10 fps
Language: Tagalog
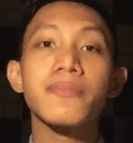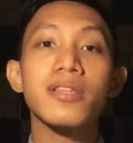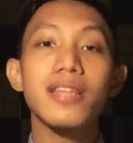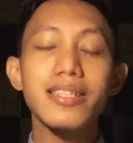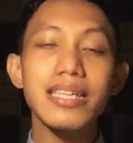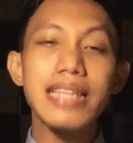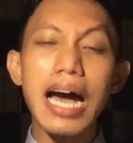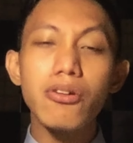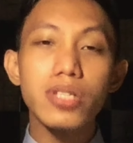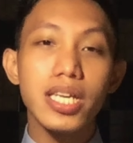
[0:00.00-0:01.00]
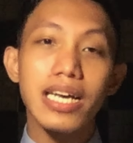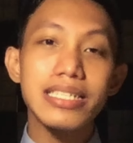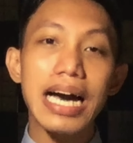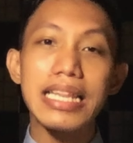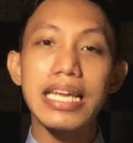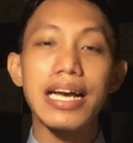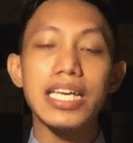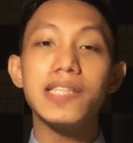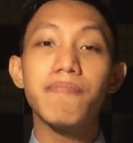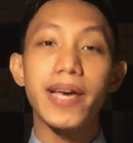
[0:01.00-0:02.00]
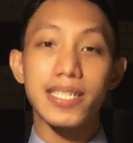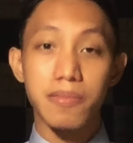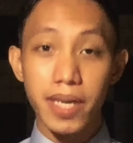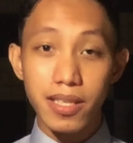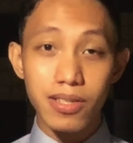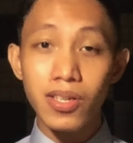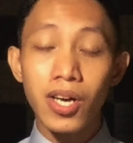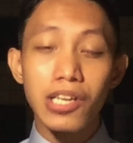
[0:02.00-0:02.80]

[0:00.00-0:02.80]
natatalo sila sa kanilang investments.